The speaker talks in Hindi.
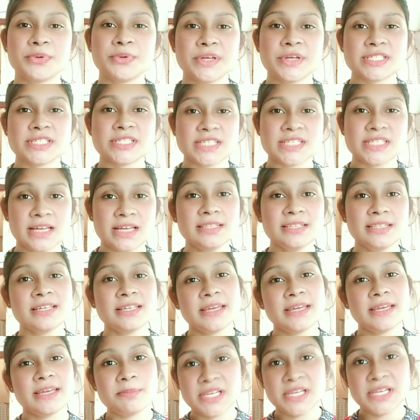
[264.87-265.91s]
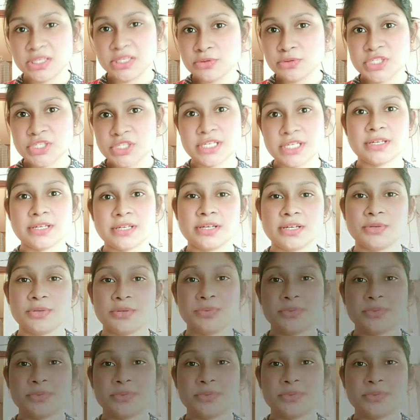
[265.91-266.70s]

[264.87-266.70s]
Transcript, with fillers: लोगों के साथ मेन्यू शेयर